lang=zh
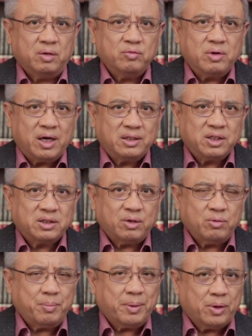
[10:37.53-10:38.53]
乌克兰将
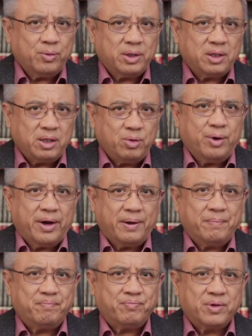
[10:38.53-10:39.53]
成为北约的一
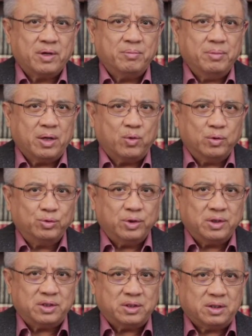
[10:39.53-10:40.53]
员，美国
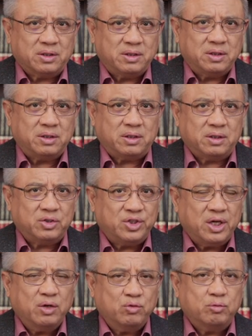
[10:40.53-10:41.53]
对此的支持
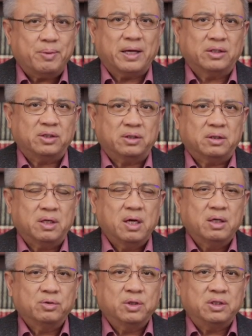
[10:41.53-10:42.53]
坚如磐石，
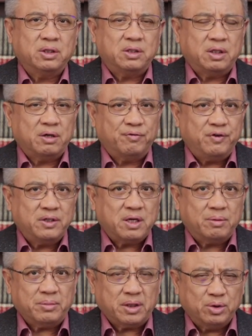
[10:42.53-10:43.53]
所以这是一个非
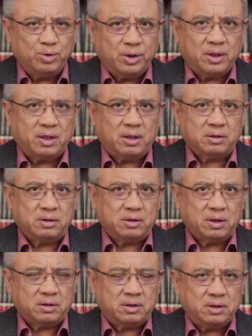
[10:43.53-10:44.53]
常明确的，就
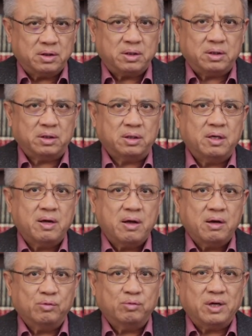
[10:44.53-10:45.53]
是要支持
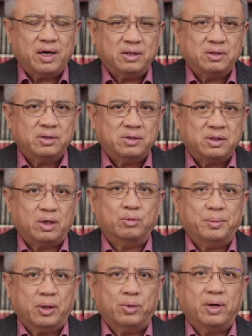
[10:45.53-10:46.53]
乌克兰加入
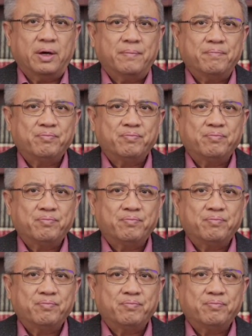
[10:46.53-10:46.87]
北约。